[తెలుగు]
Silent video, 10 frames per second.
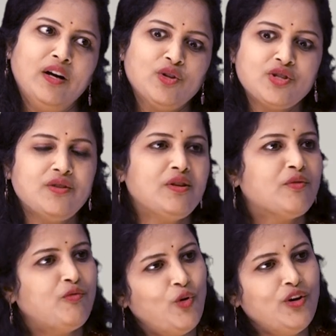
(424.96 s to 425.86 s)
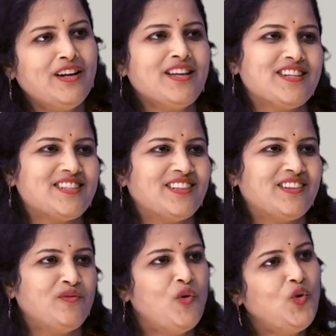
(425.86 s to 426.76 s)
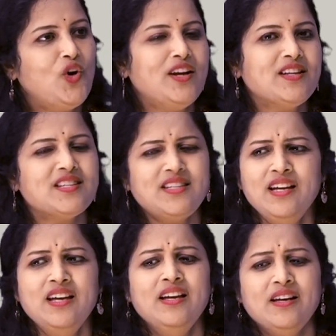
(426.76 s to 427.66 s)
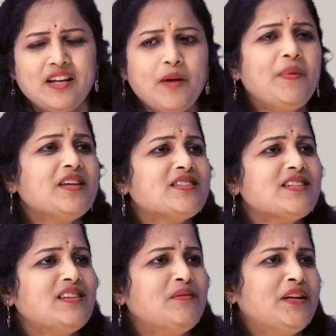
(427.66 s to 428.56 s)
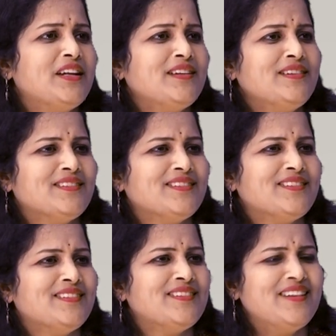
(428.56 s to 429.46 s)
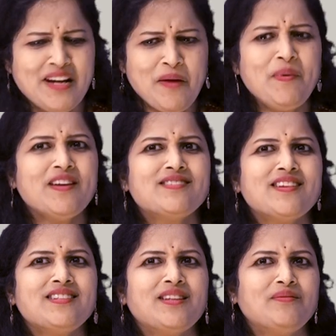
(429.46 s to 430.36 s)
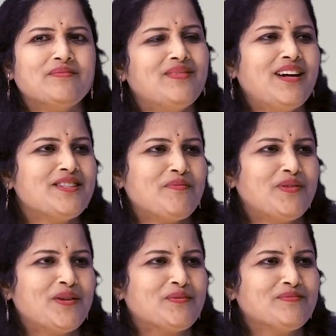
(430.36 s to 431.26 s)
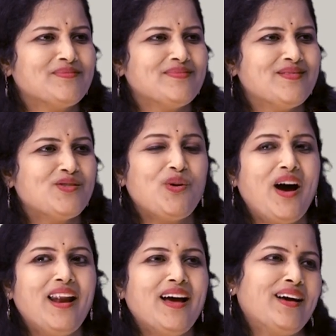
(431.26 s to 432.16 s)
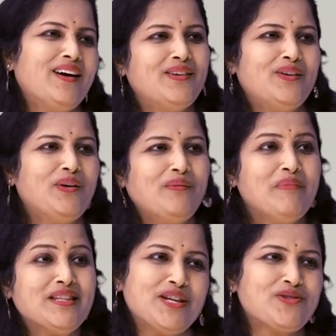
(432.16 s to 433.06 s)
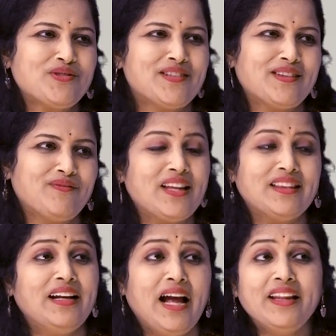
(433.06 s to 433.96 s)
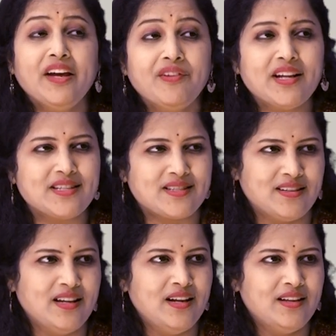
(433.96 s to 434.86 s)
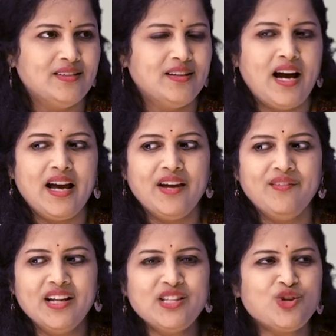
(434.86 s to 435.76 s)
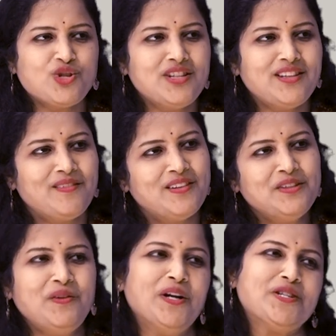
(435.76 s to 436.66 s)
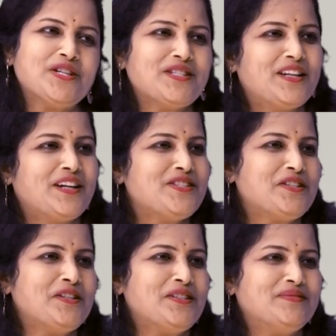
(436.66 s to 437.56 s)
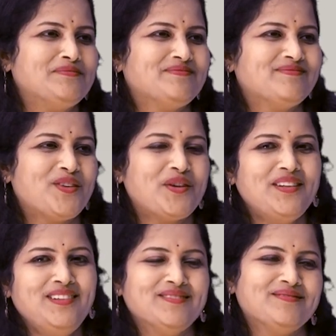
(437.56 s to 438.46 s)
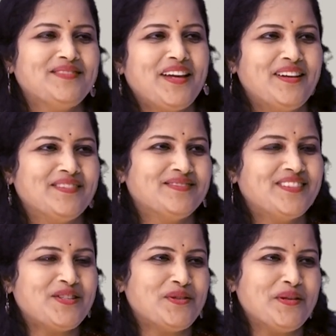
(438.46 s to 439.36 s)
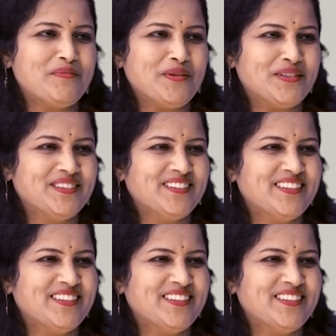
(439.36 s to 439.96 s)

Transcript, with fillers: వాళ్ళు వచ్చి నీకు ఫోన్ అన్నా చేస్తుంది ఫోన్ కాల్ అన్నా చేసి రేపే ఇచ్చేస్తామండి రేపే ఇచ్చేస్తాం అని చెప్తారు సో అలాగా మెసేజ్ వస్తుంది దట్ అది ఎవిడెన్స్ ఆ ఎవిడెన్స్ వచ్చిన తర్వాత వాళ్ళు ఇచ్చేస్తారు ఖచ్చితంగా ఓకేనా యా దట్స్ ఆల్ అబౌట్